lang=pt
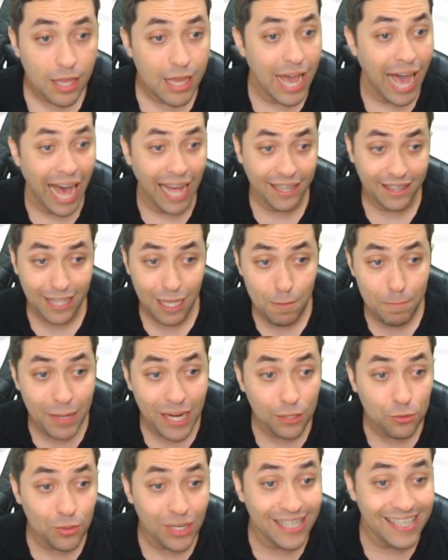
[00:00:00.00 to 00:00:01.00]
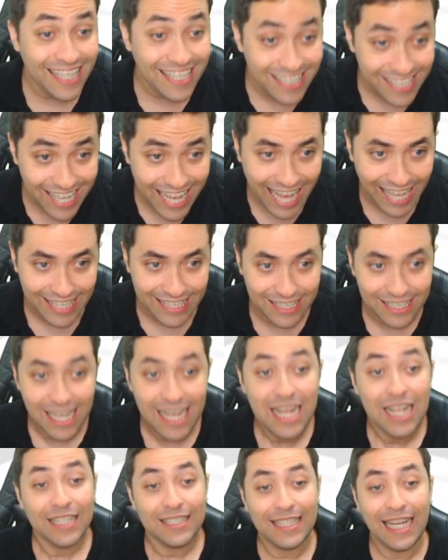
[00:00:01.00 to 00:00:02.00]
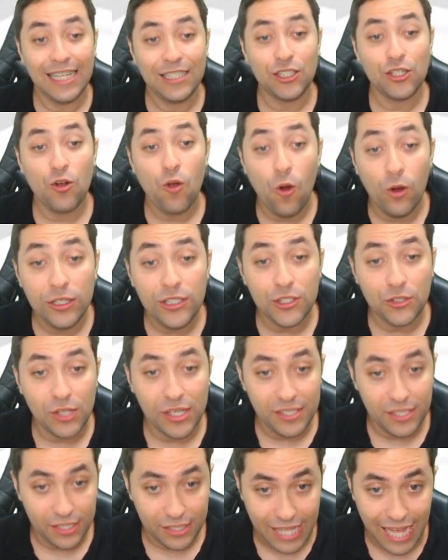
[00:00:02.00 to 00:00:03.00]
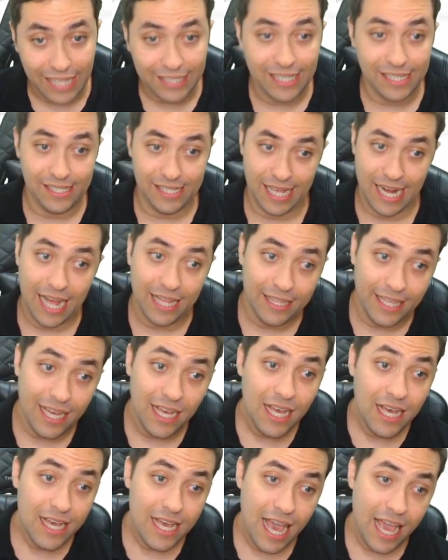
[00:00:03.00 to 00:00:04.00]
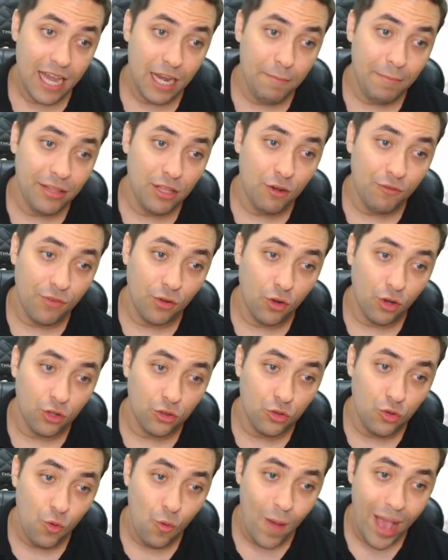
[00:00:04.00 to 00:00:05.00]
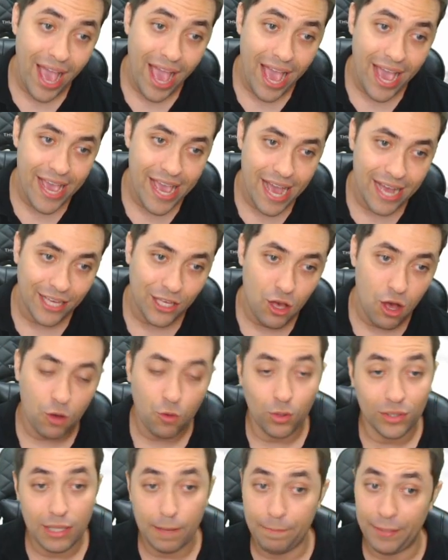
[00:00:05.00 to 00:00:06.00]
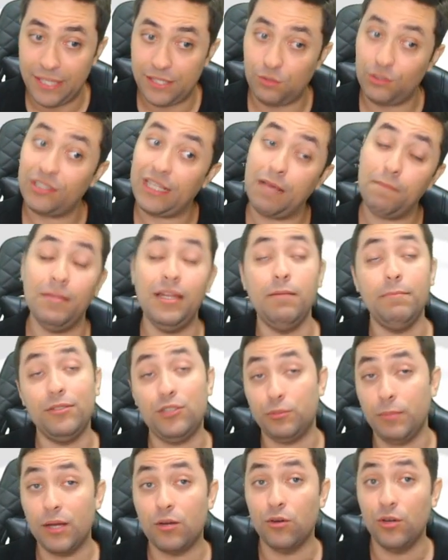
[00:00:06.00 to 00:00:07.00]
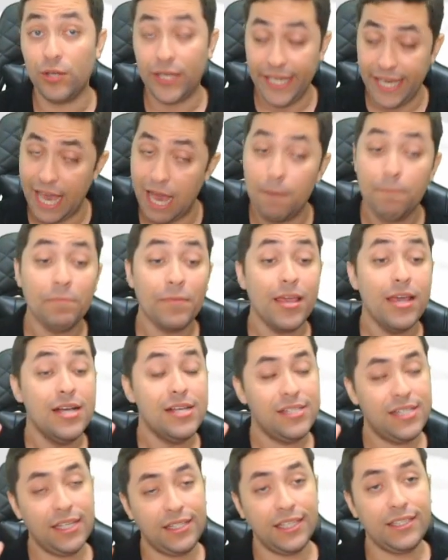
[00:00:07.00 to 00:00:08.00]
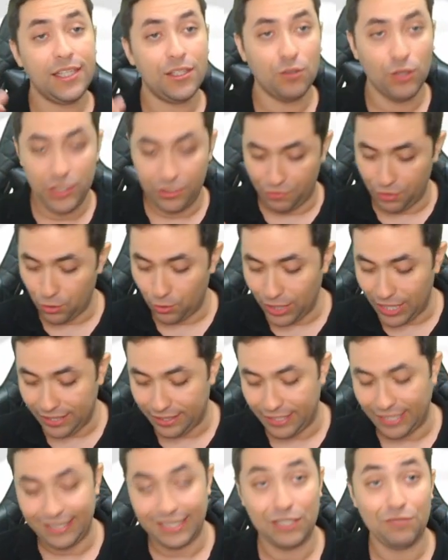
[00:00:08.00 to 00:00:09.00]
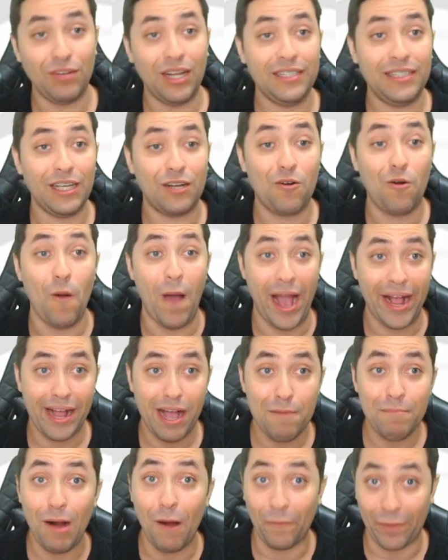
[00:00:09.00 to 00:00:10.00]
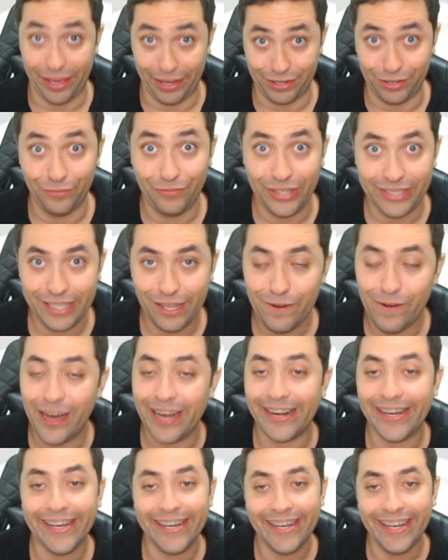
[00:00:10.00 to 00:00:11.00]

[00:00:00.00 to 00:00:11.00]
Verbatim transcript: A temperatura desse gás nas condições citadas será D, e aí ele me deu o valor do R aqui, ó, quando a pressão está em milímetros de mercúrio, que é 62,3. Aí ele fala assim, qual é, Cabral, o que, que eu faço agora?